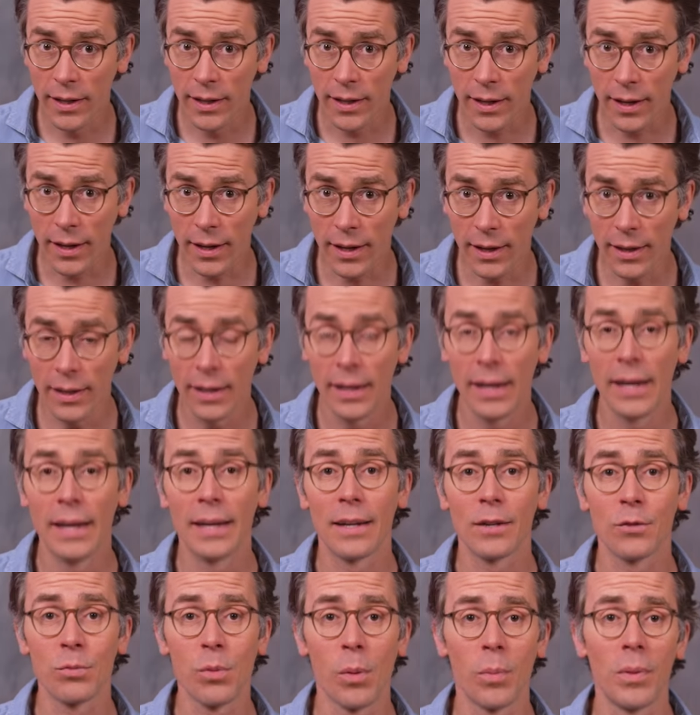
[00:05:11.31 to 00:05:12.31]
Ja,
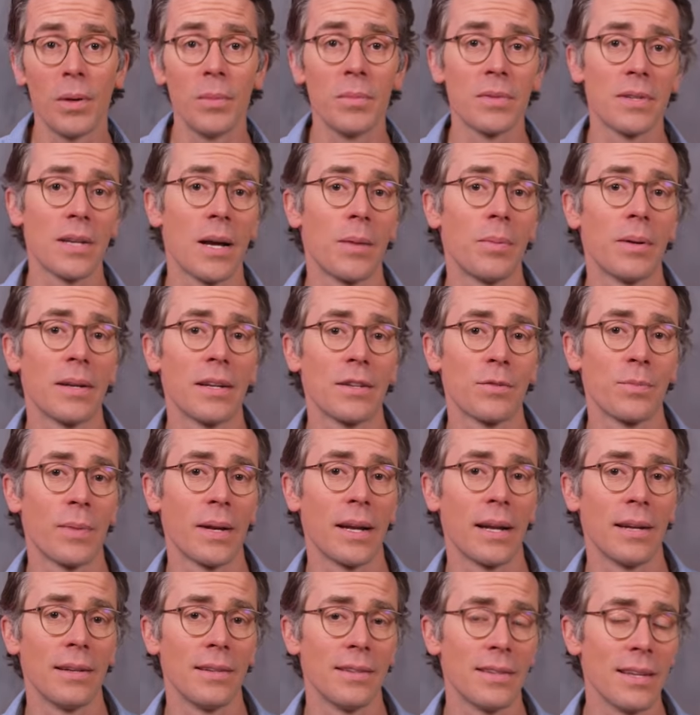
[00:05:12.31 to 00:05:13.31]
das Problem ist aber, dass
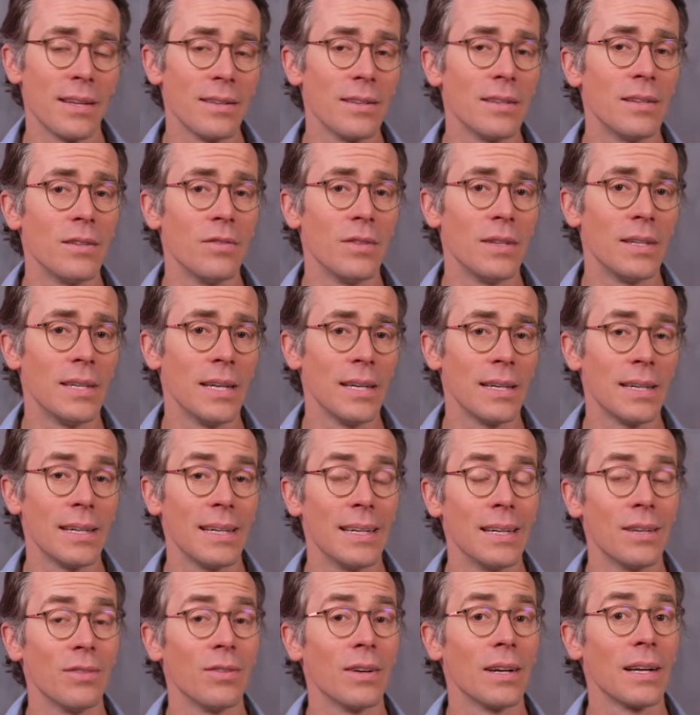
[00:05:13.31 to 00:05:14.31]
man eine Sensitivität
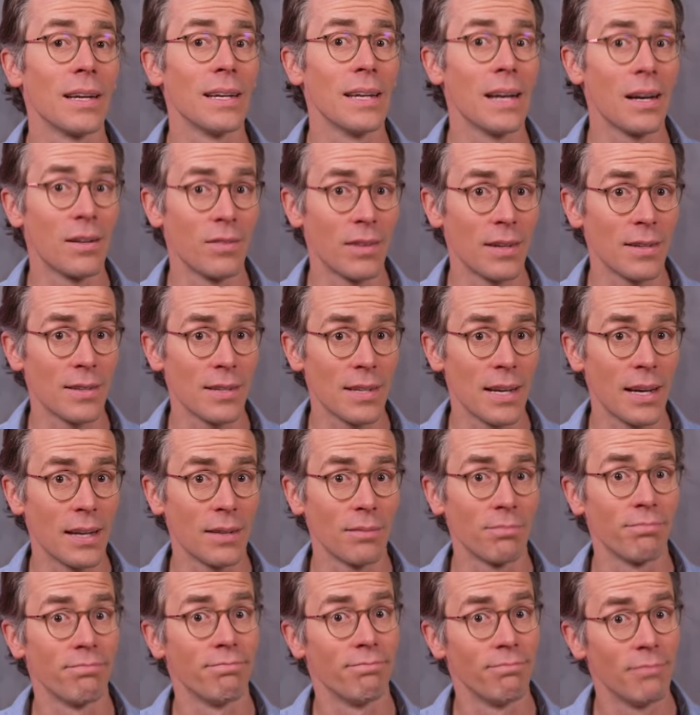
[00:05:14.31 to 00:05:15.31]
nicht wirklich nachweisen
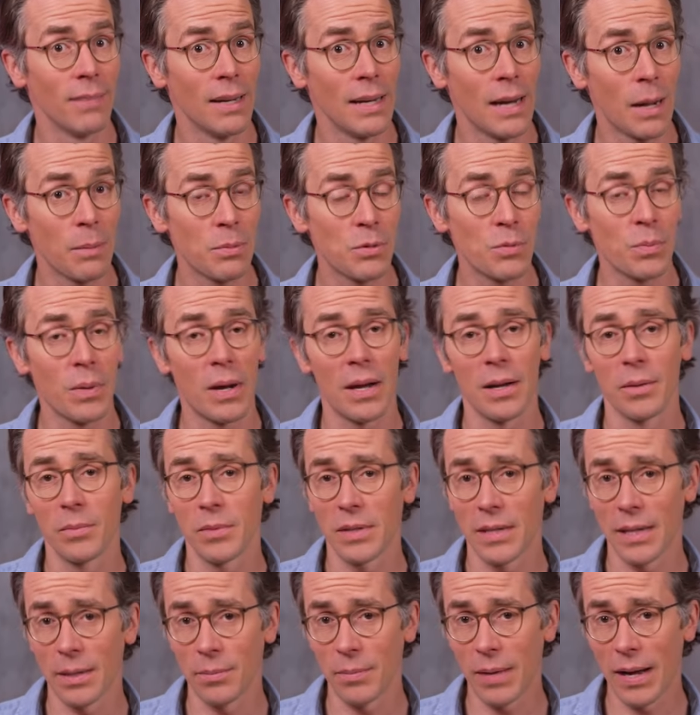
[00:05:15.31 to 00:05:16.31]
kann in Absprache
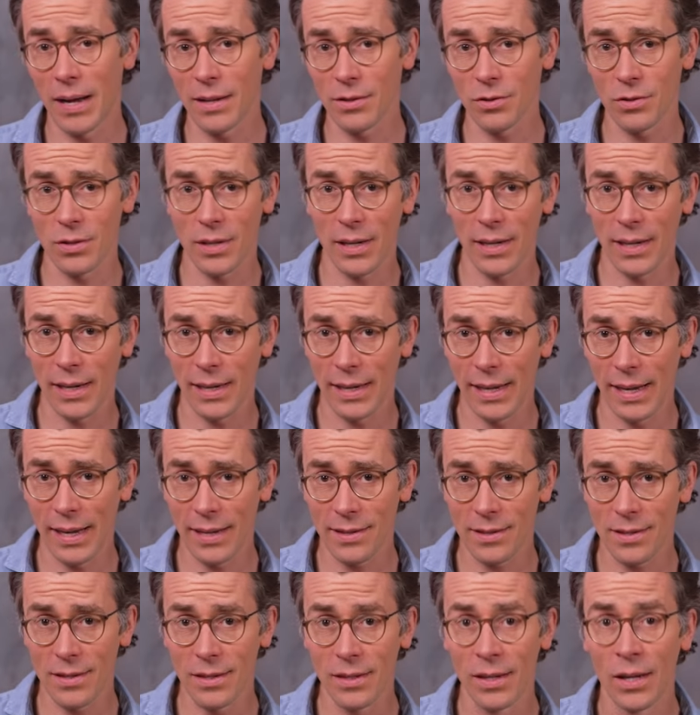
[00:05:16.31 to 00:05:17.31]
mit deinem Arzt oder deiner
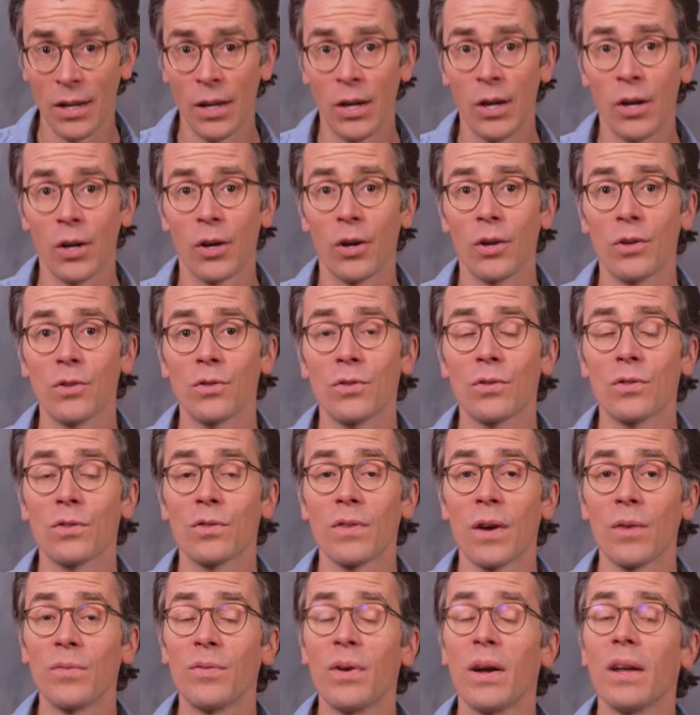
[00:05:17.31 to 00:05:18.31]
Ärztin, könntest du
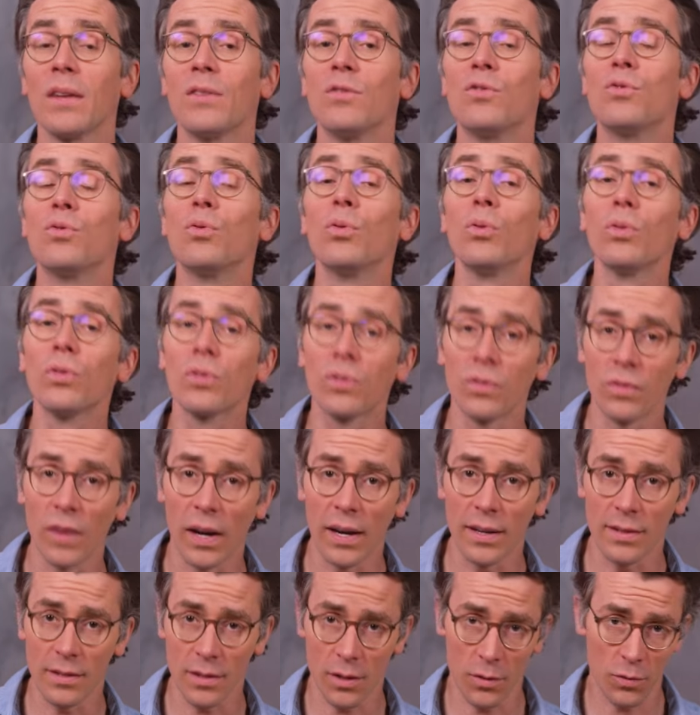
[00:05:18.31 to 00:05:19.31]
zwar
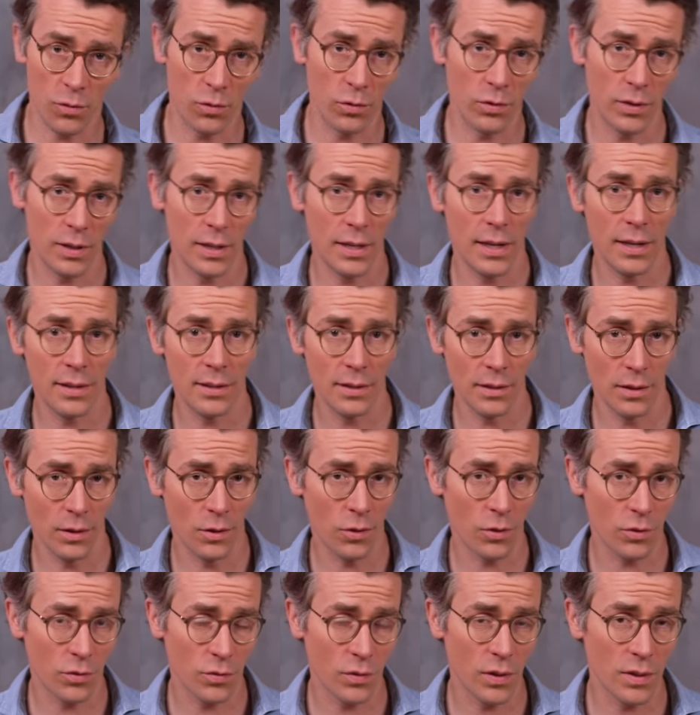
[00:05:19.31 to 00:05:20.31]
versuchsweise auf glutenhaltige
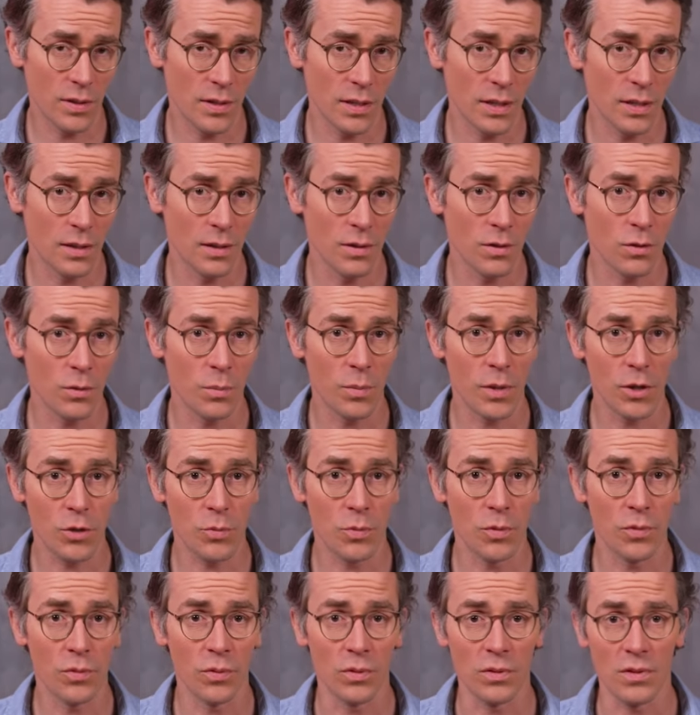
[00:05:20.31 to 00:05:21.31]
Kost verzichten, zum
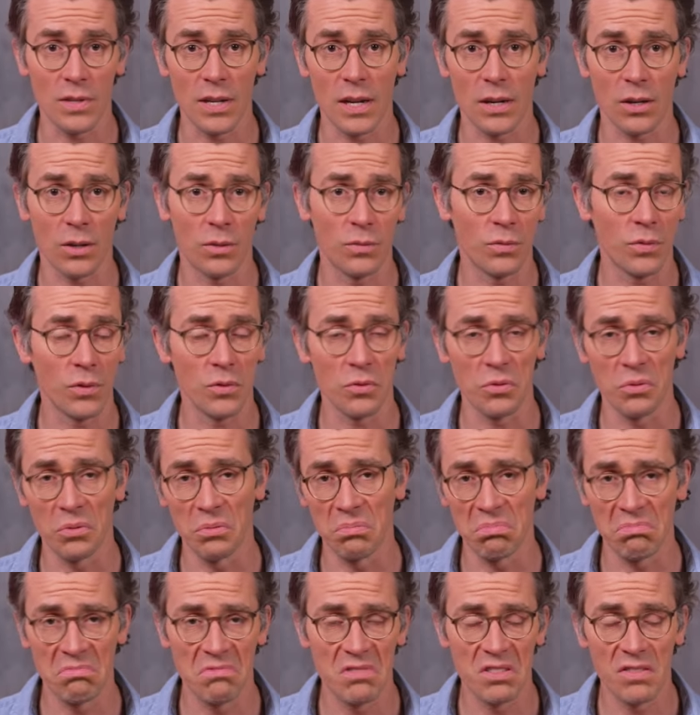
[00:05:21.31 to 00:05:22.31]
Beispiel für einen Zeitraum von
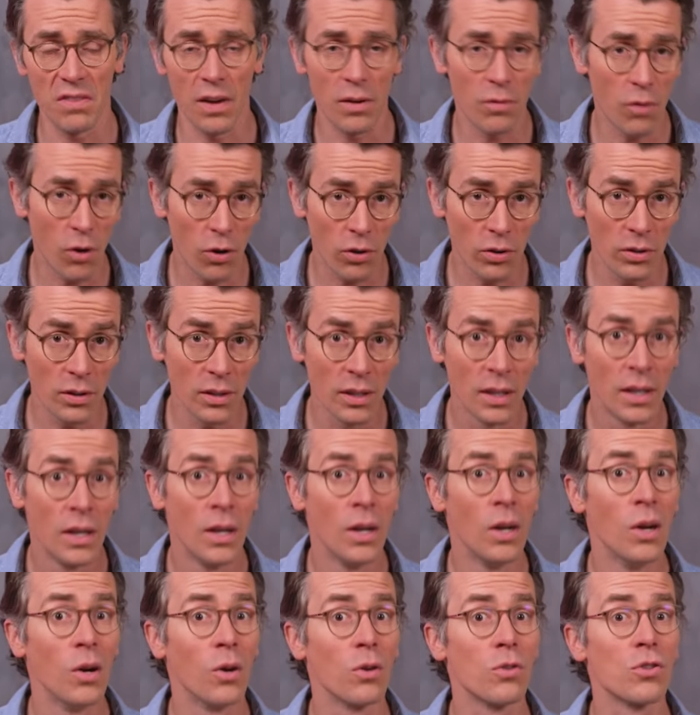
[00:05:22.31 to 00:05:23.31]
so zwei Wochen
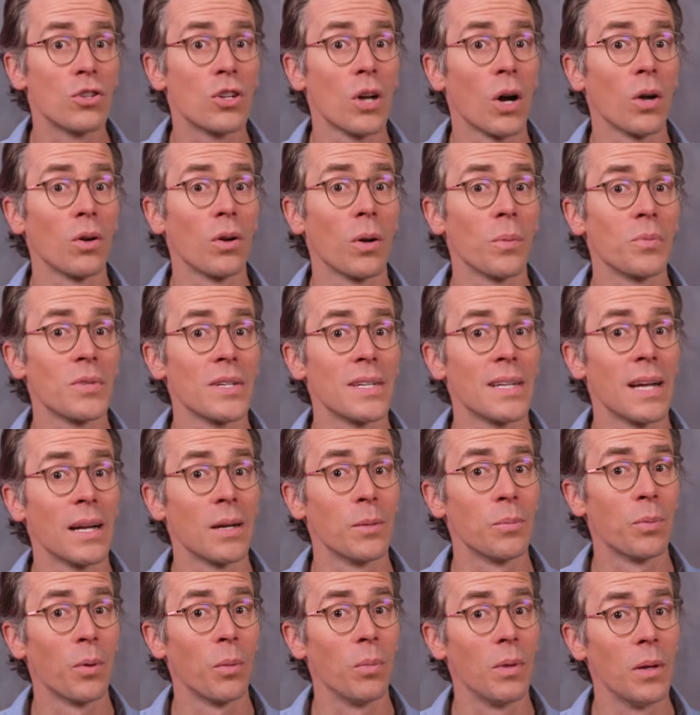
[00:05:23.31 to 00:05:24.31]
und schauen, ob sich
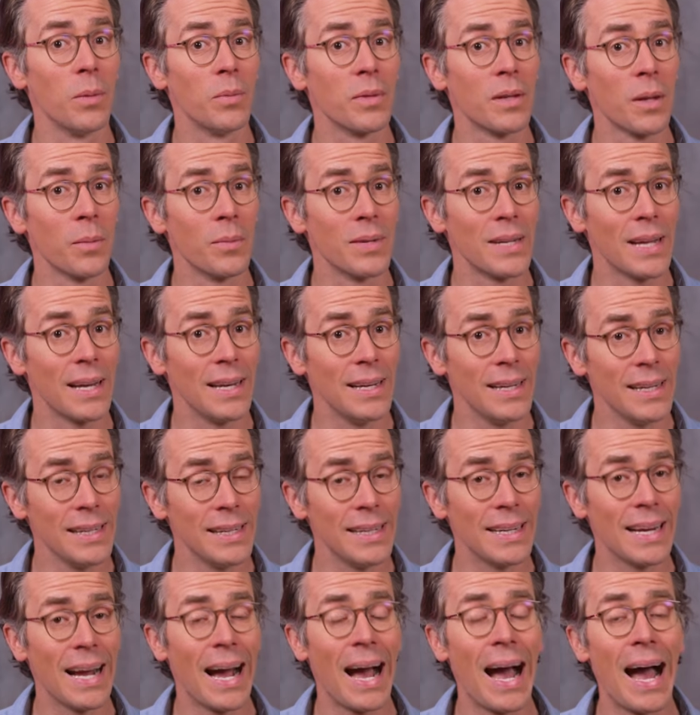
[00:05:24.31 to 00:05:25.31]
deine Probleme damit
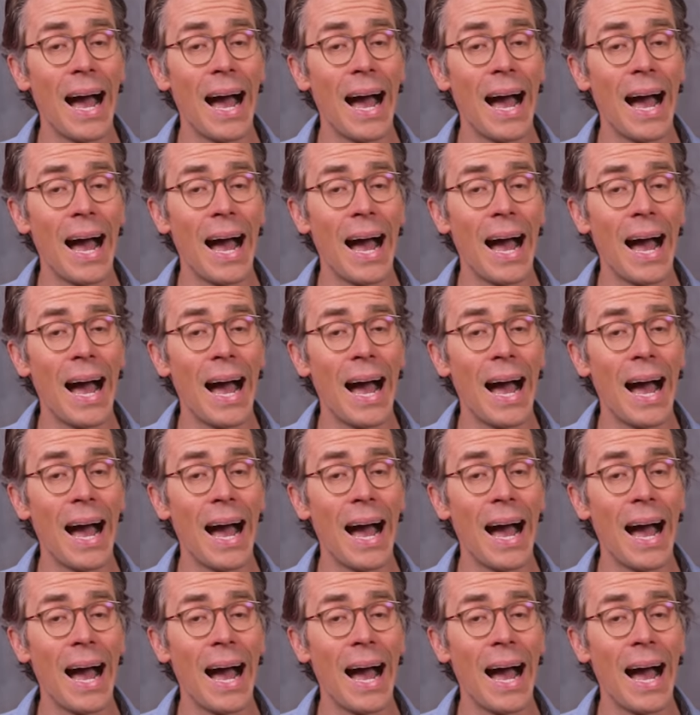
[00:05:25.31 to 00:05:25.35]
erledigen.